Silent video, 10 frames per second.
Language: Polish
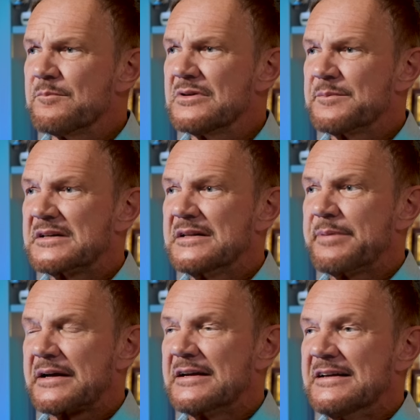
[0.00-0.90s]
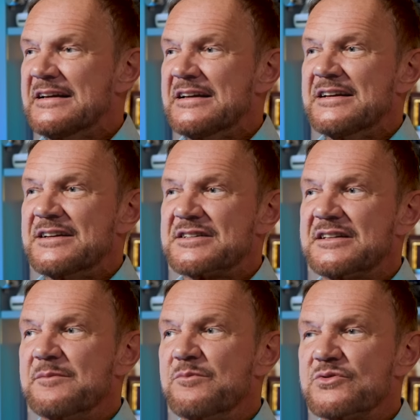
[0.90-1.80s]
Byłem knypek że
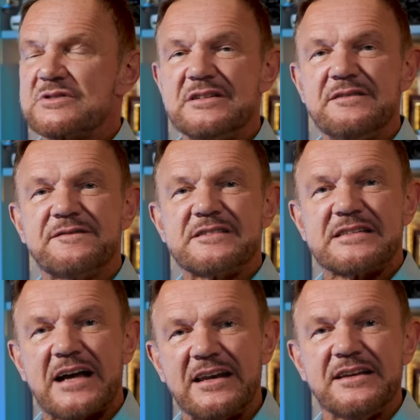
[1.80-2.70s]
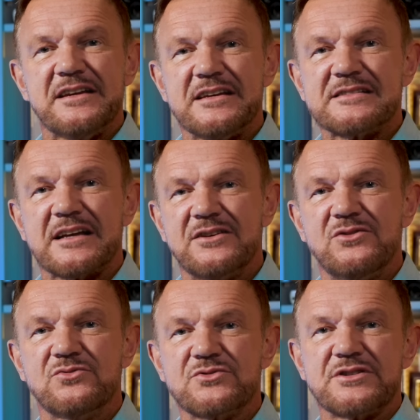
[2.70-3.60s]
ten Bruce Lee wcale nie jest taki
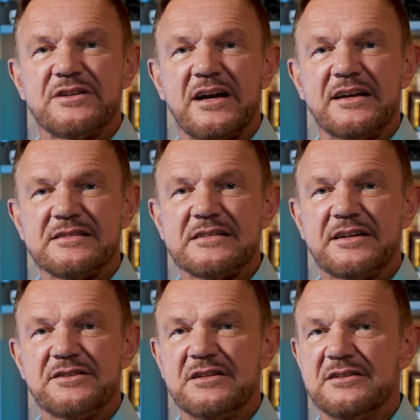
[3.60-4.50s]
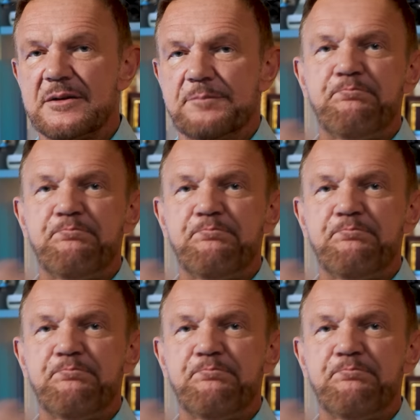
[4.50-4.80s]
duży, a jest taki silny, że